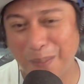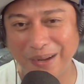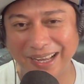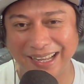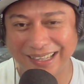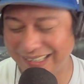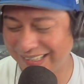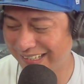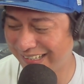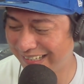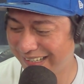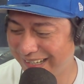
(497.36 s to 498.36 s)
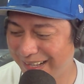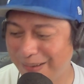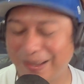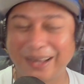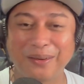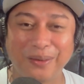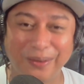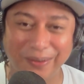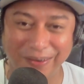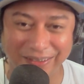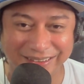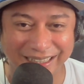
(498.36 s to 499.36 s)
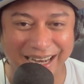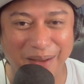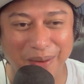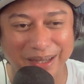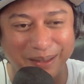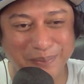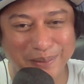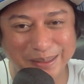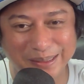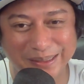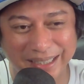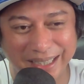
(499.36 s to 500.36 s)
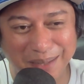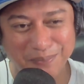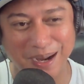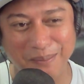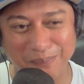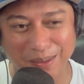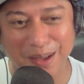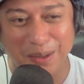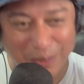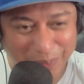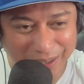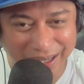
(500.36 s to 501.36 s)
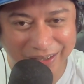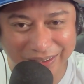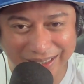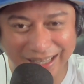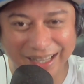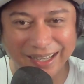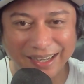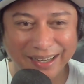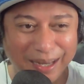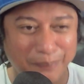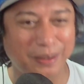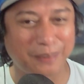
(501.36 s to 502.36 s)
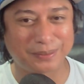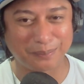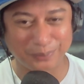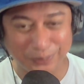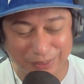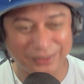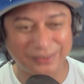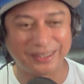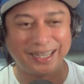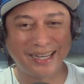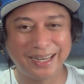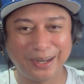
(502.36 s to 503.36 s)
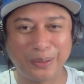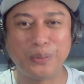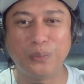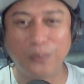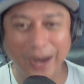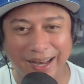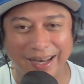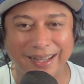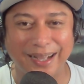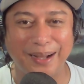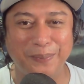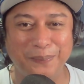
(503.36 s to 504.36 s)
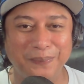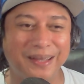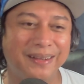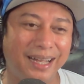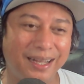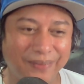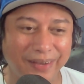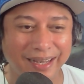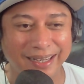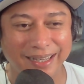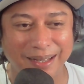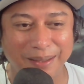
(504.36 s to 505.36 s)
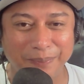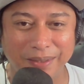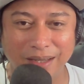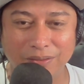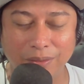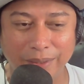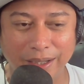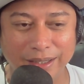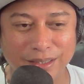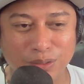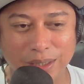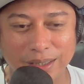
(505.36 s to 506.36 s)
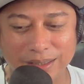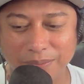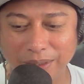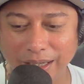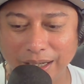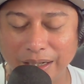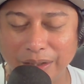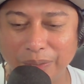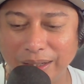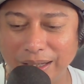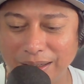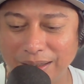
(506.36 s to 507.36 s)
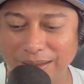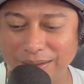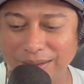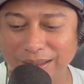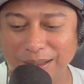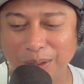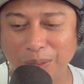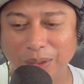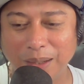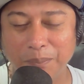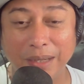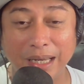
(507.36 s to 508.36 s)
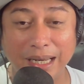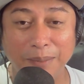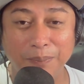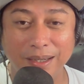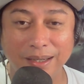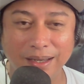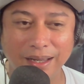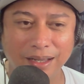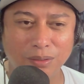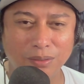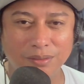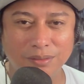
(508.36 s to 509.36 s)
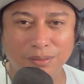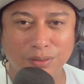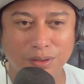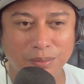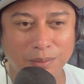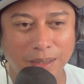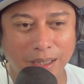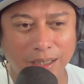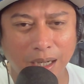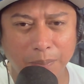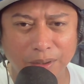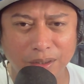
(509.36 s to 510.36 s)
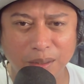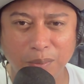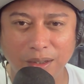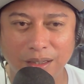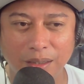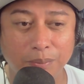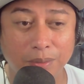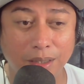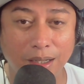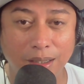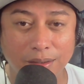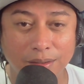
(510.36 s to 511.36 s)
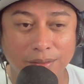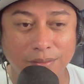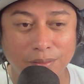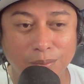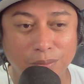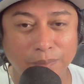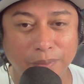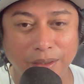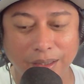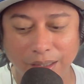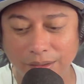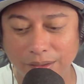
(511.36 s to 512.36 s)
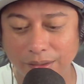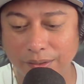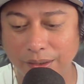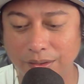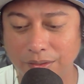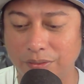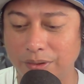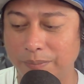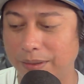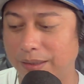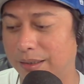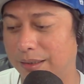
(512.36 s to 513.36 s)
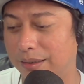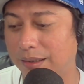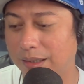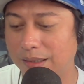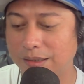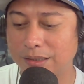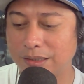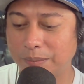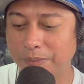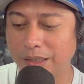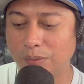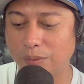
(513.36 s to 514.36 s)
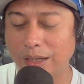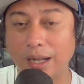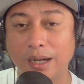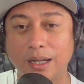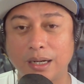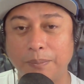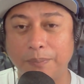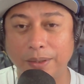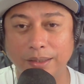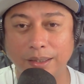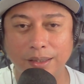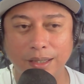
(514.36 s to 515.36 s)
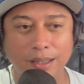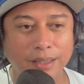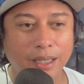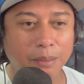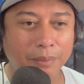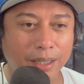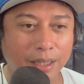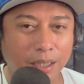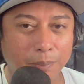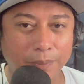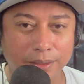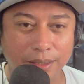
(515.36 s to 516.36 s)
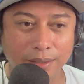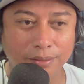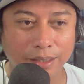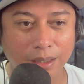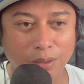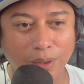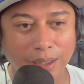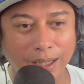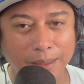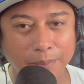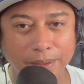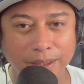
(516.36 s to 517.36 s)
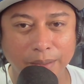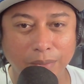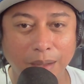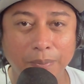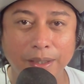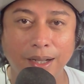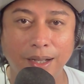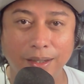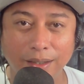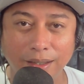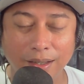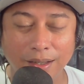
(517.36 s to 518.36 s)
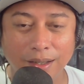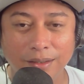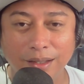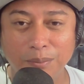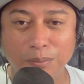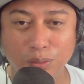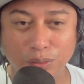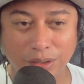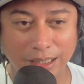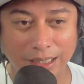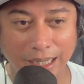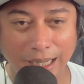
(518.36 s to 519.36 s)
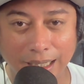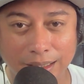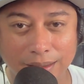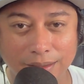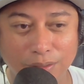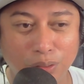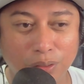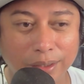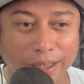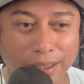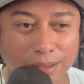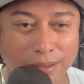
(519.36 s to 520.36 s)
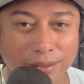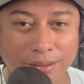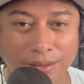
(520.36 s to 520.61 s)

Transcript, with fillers: Aba yan. Pero sa lawak ng mundo ng hip-hop, kung kayo'y talagang hip-hop sa puso, eh, welcome, di ba? Welcome. Everybody's welcome here. Walang, walang pinipili. Kung gusto mo mag-rap, edi eh, mag-rap ka. Huwag mong pag-iintindihin yung iba na sasabihin wala ang karapatan. Lahat tayo may karapatan dahil wala naman nagmamayari ng musika. Okay?